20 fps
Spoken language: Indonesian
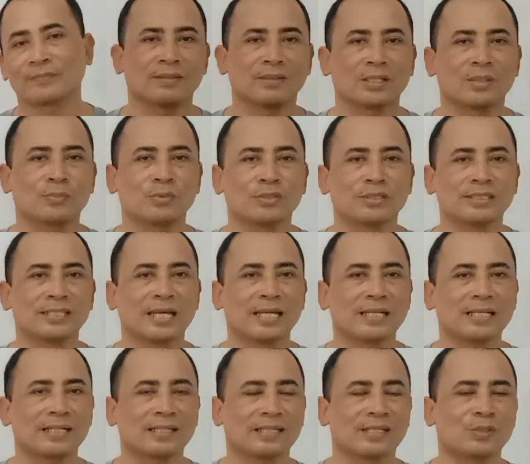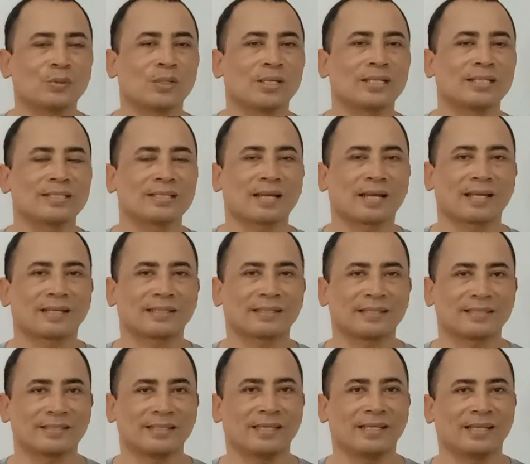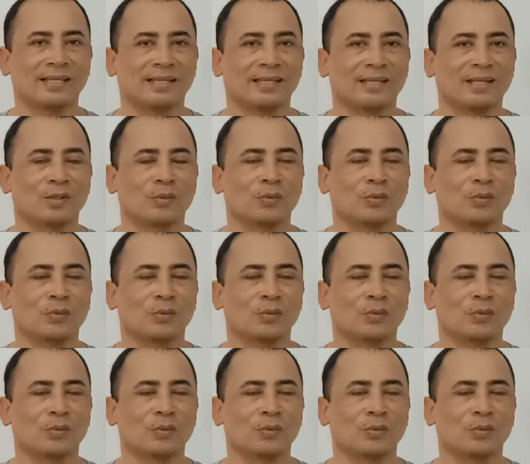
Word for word: Uh, walaupun channel kedua ini sangat kecil,